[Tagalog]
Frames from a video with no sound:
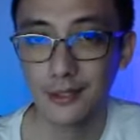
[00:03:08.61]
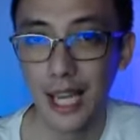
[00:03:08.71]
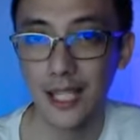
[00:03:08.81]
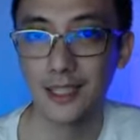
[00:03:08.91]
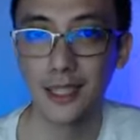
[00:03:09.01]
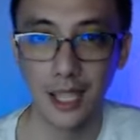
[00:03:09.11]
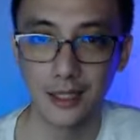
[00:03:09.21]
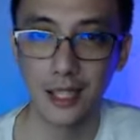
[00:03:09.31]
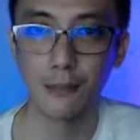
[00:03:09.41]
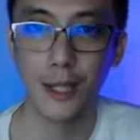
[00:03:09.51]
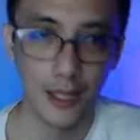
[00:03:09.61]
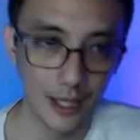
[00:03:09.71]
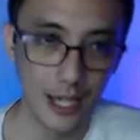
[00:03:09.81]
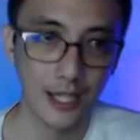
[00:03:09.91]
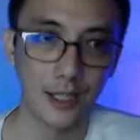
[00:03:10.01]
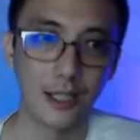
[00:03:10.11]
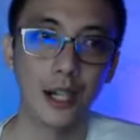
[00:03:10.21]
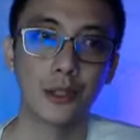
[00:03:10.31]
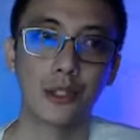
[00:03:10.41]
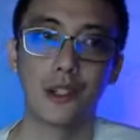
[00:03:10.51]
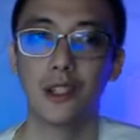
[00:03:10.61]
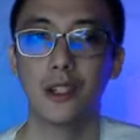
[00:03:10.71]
as detected by the Geiger counter.